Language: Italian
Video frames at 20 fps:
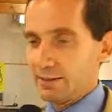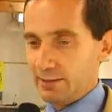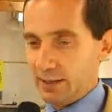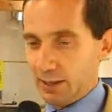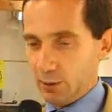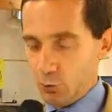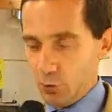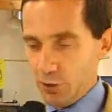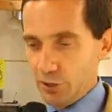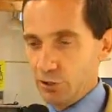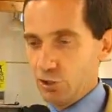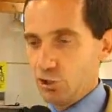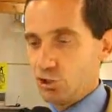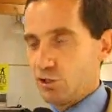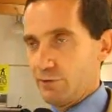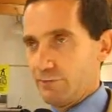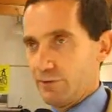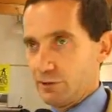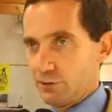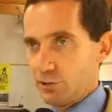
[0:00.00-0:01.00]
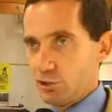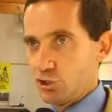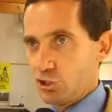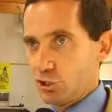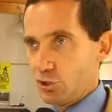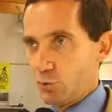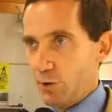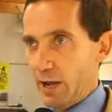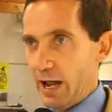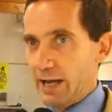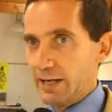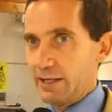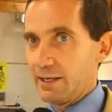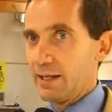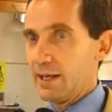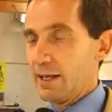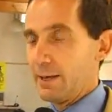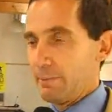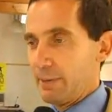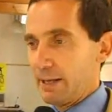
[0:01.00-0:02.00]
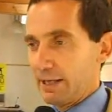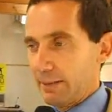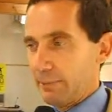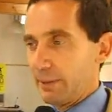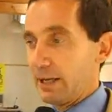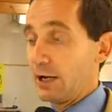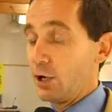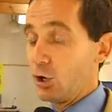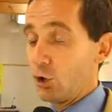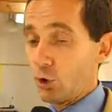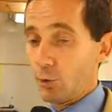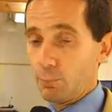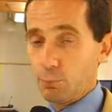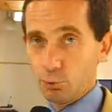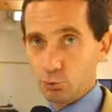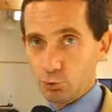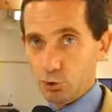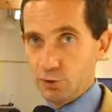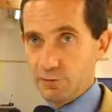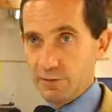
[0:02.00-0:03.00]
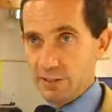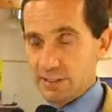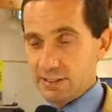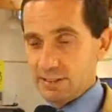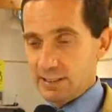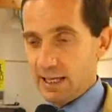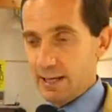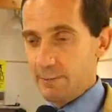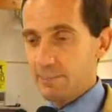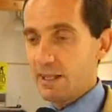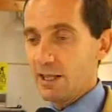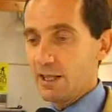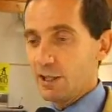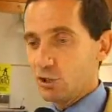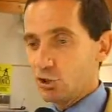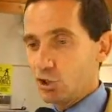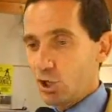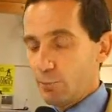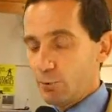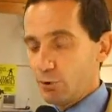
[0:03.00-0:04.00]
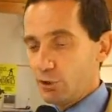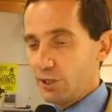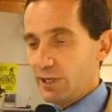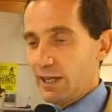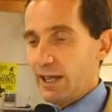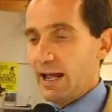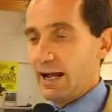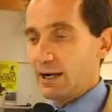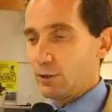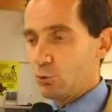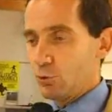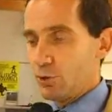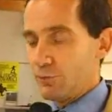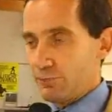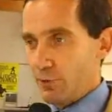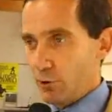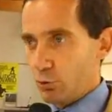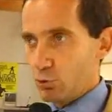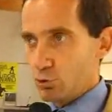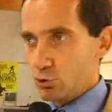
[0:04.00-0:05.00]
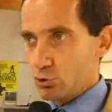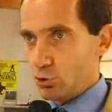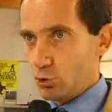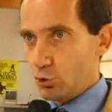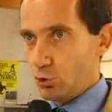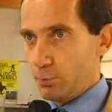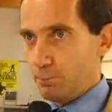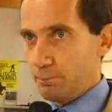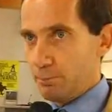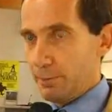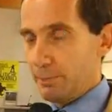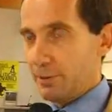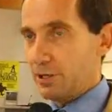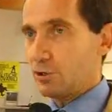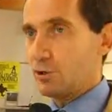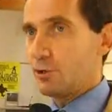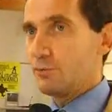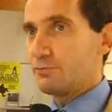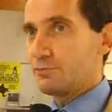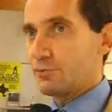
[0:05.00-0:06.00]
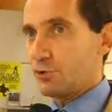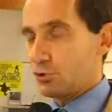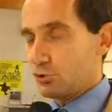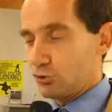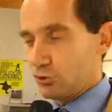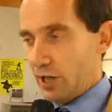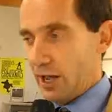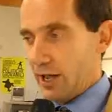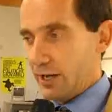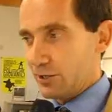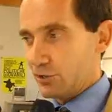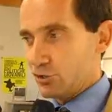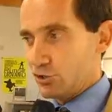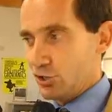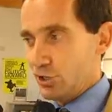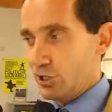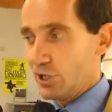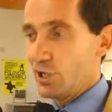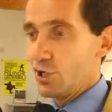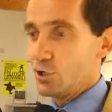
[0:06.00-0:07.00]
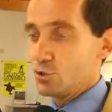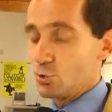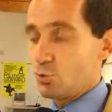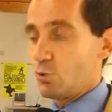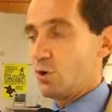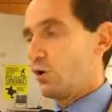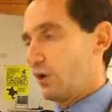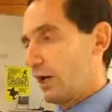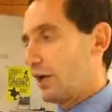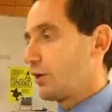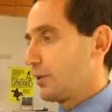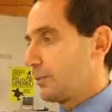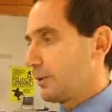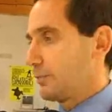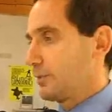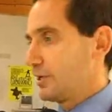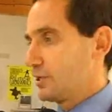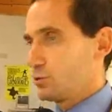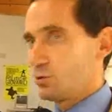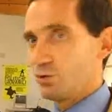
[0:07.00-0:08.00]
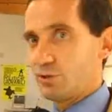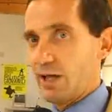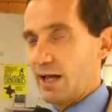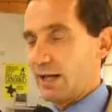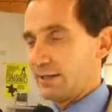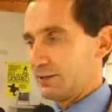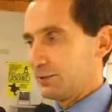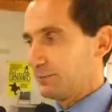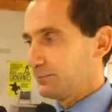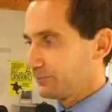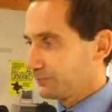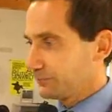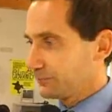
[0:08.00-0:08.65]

tra 15 e 25 anni per capire il loro punto di vista, dopodiché alcuni focus group per confrontarci su quello che erano i primi risultati.